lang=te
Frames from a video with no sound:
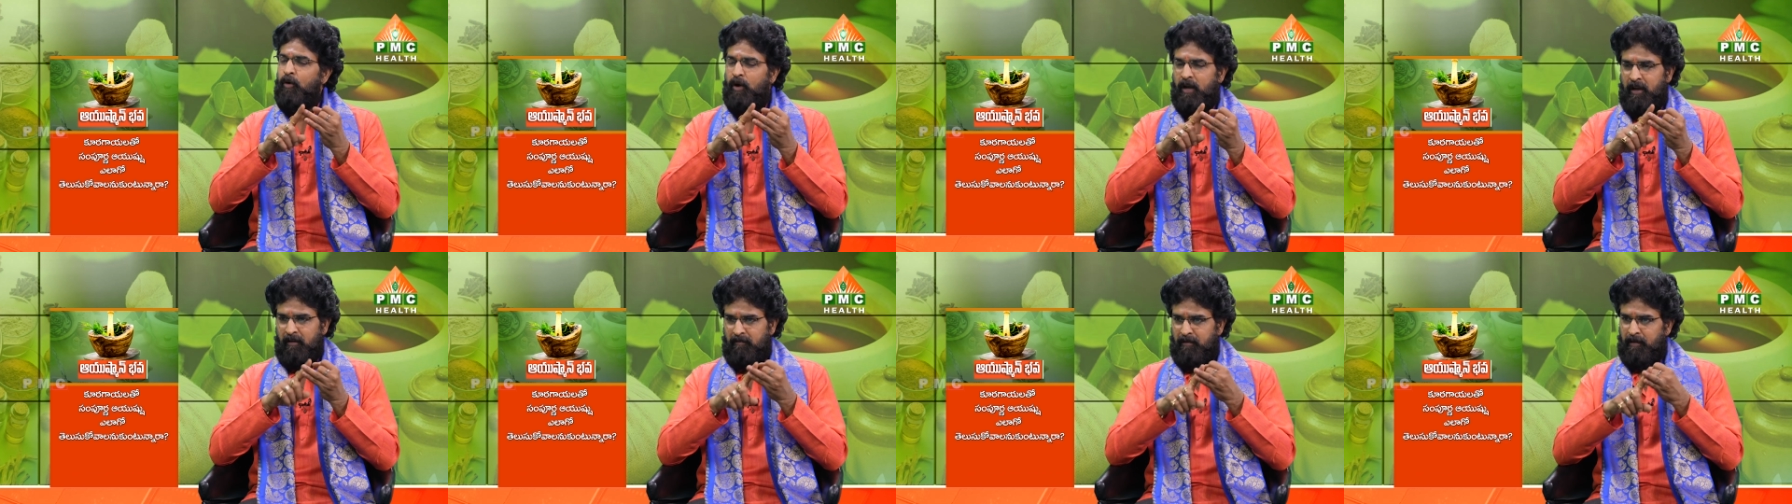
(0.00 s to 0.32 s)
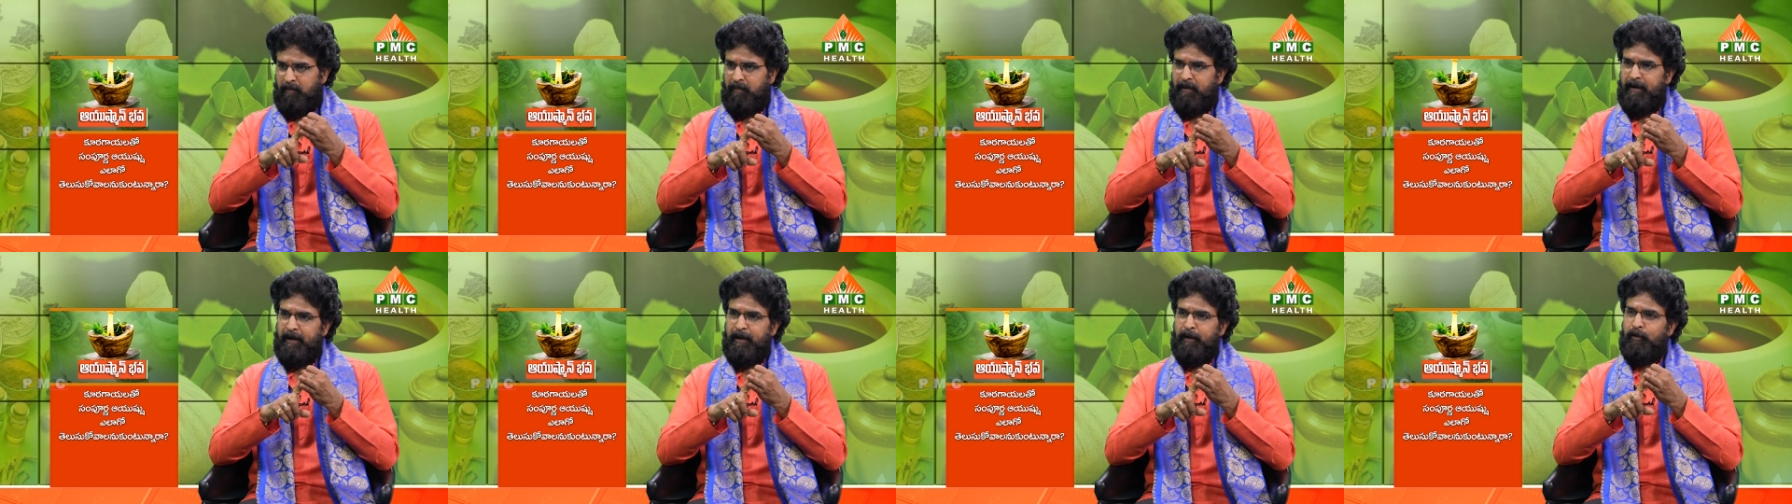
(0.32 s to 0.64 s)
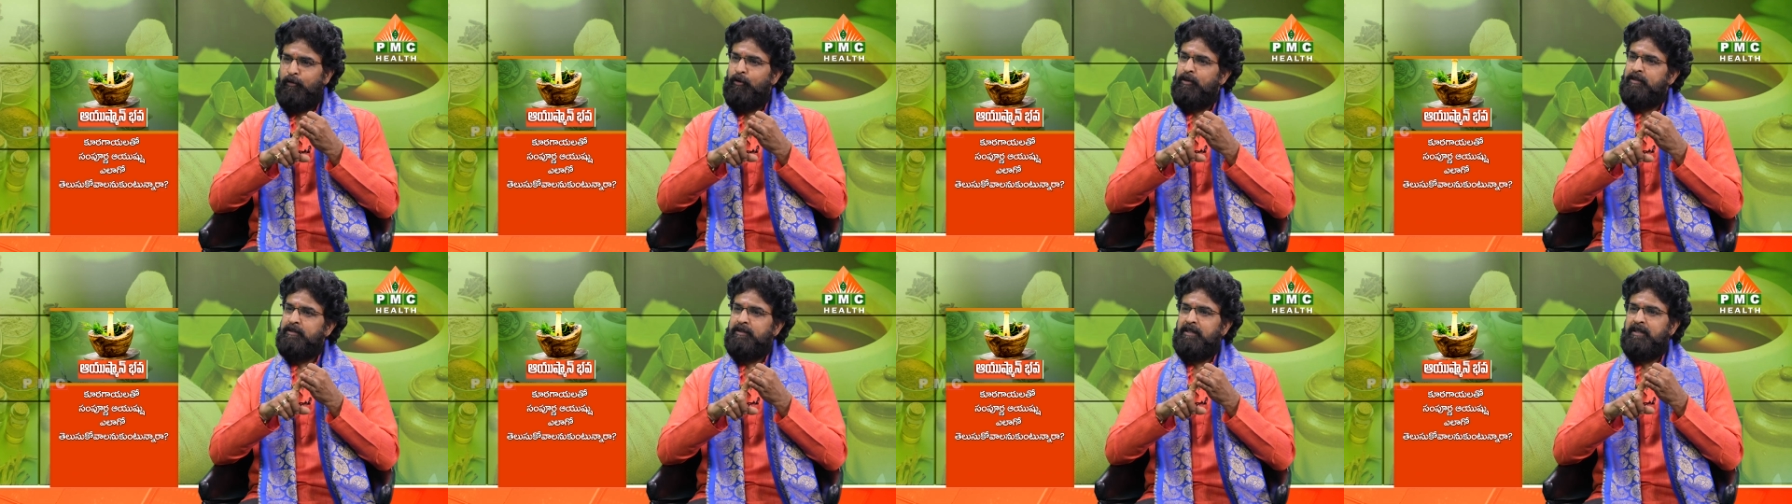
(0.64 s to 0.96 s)
హెవీ
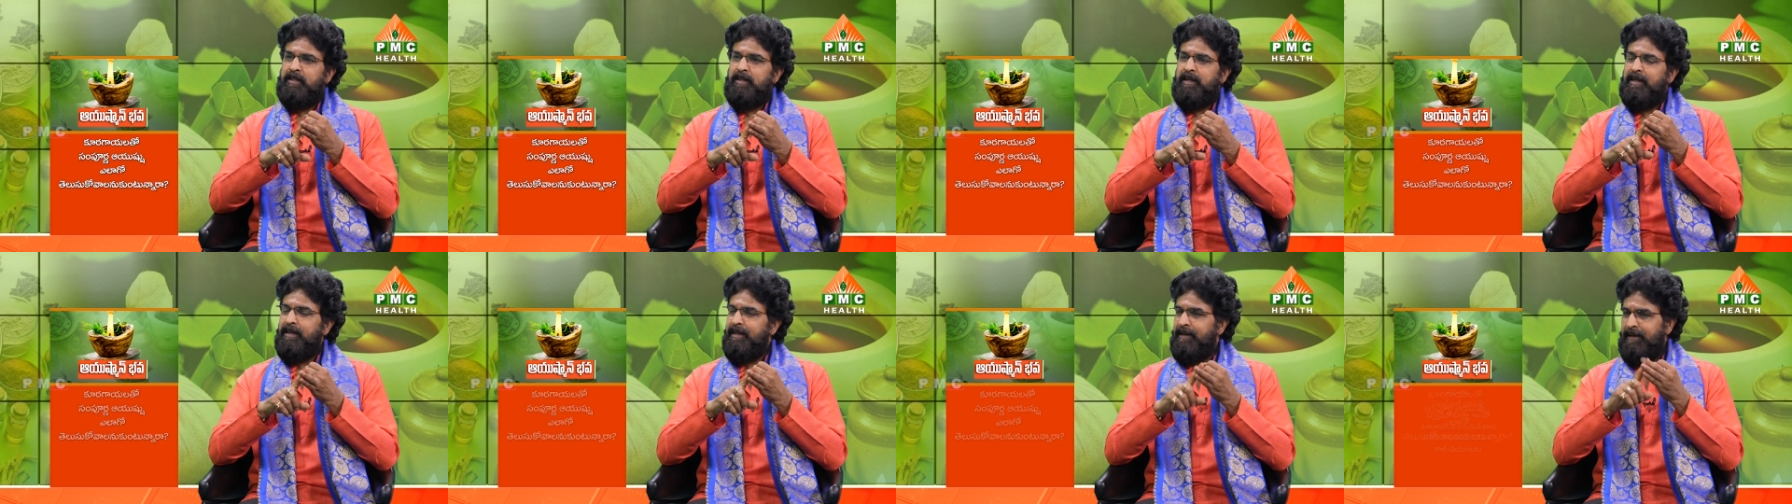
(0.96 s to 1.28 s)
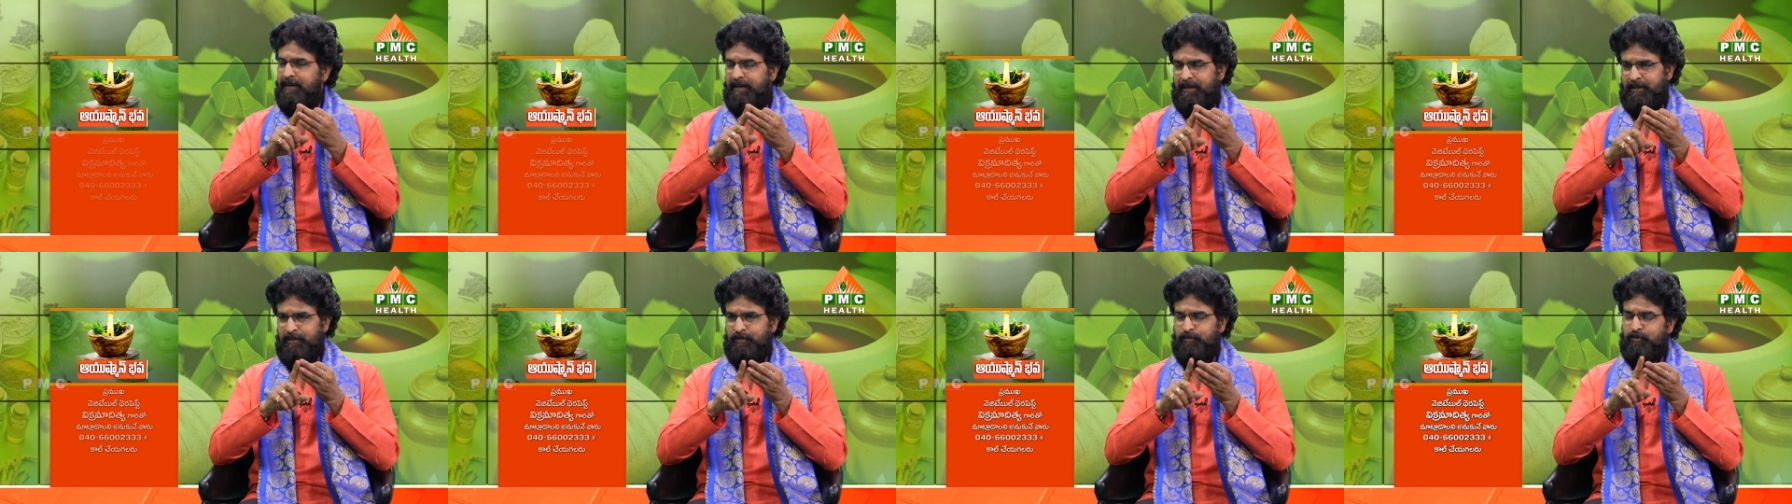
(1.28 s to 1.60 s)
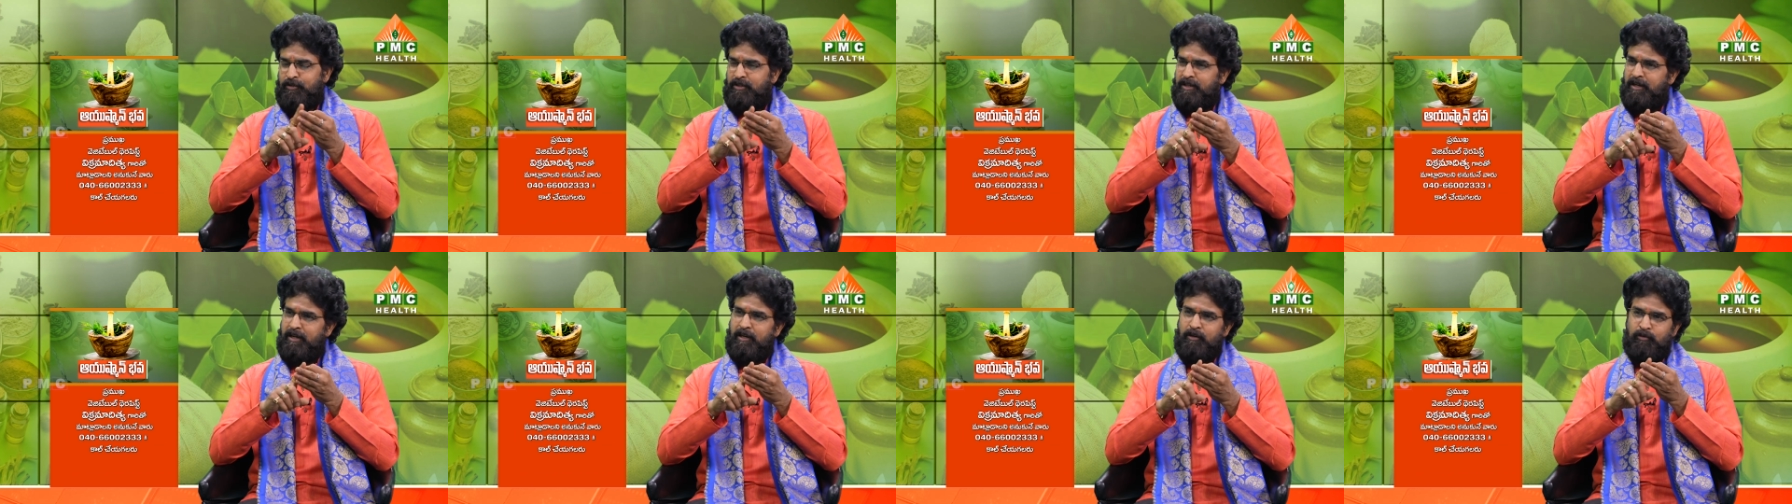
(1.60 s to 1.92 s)
బ్లీడింగ్ వస్తుంది ఇరిటేషన్
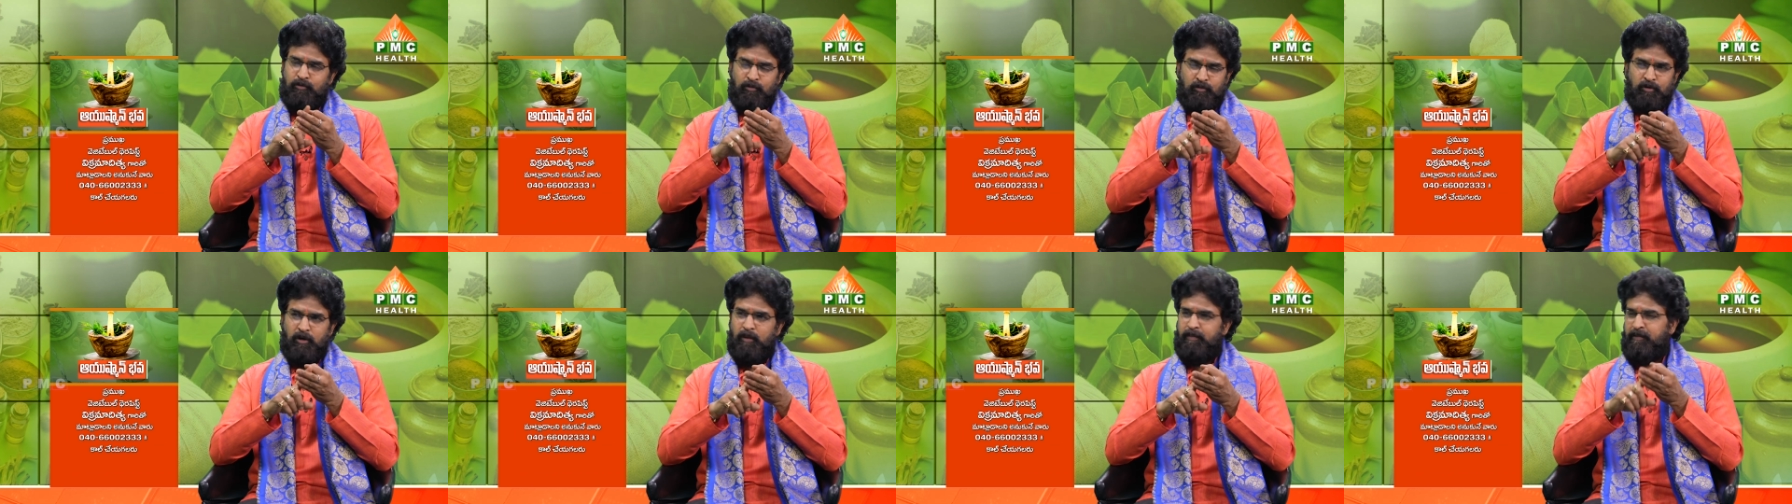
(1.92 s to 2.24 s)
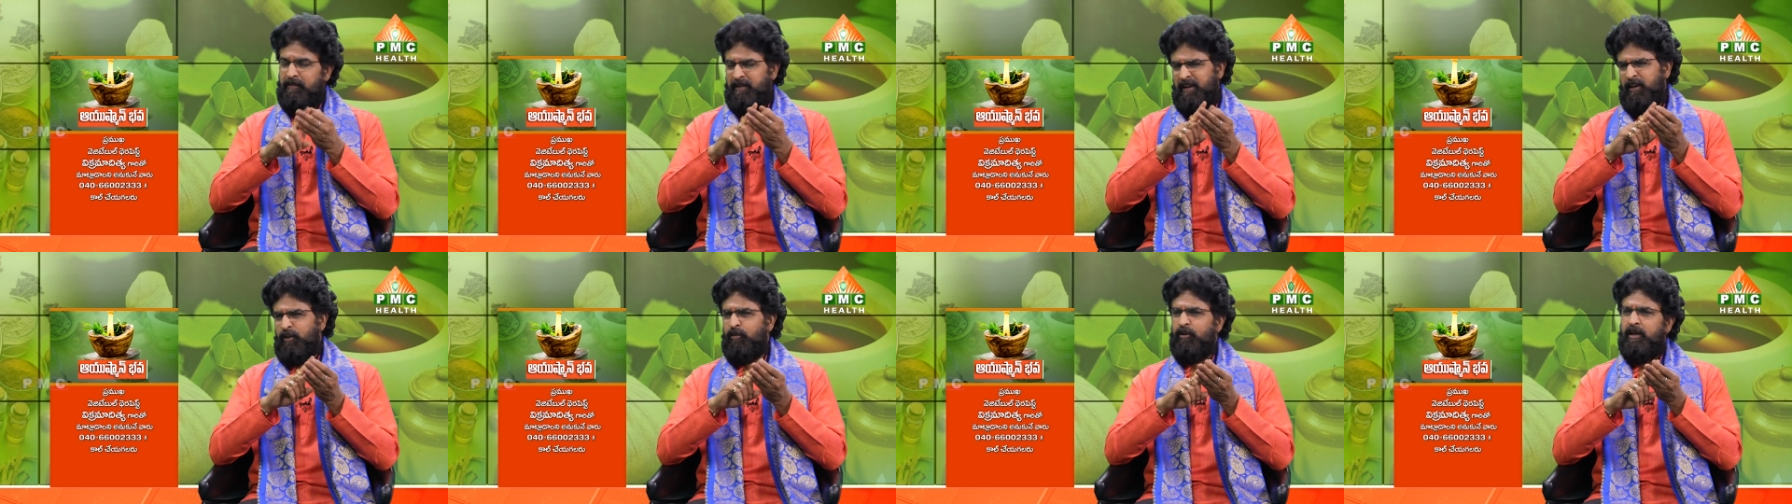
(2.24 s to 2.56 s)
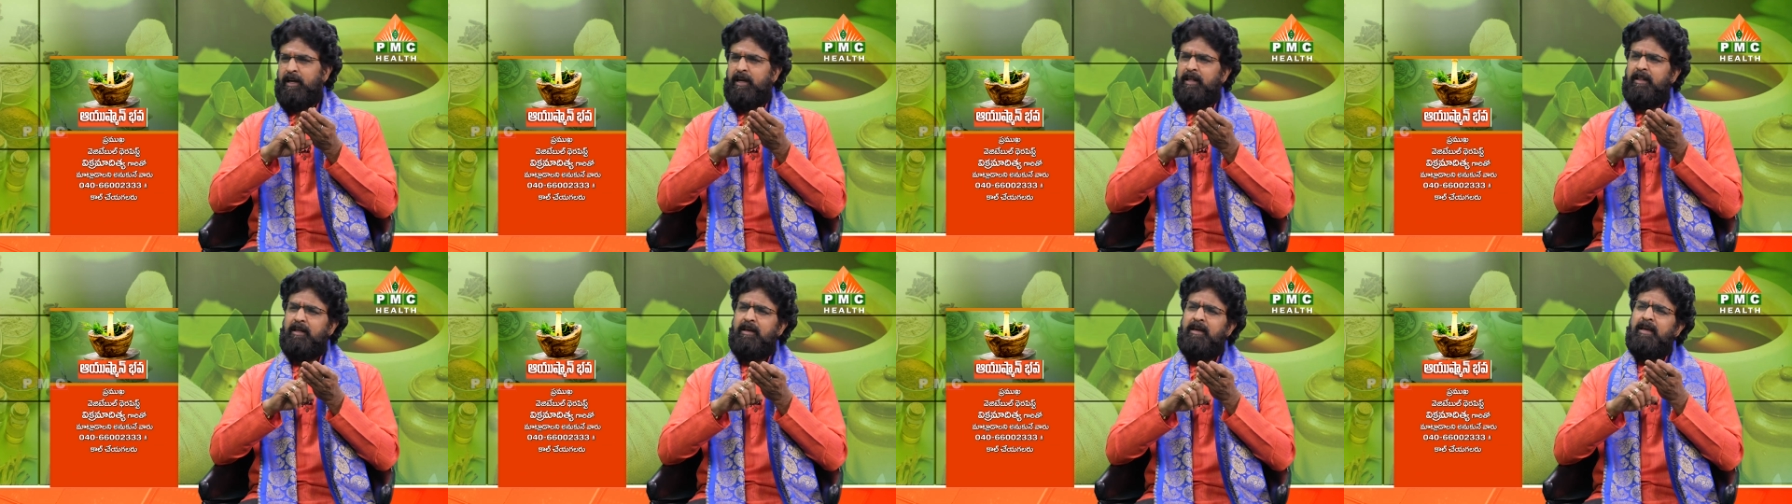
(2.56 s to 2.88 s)
చిరాకు కోపం ఇవన్నీ
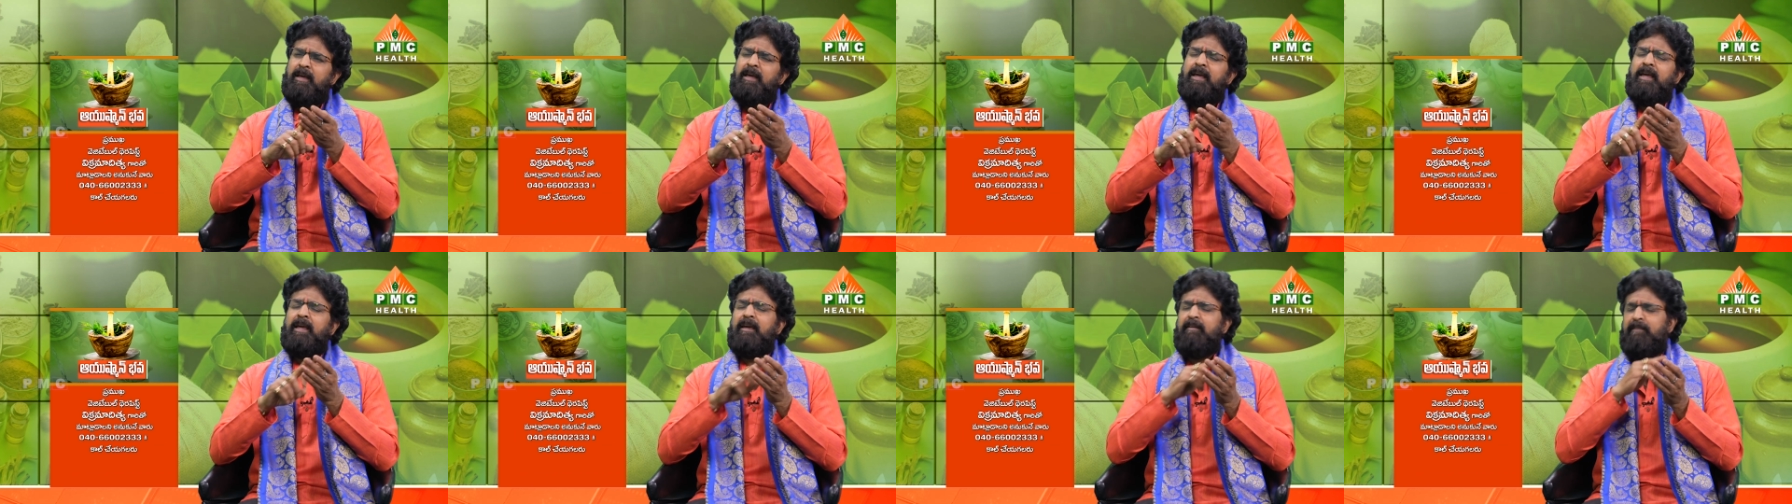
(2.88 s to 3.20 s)
ఉంటాయి hmm.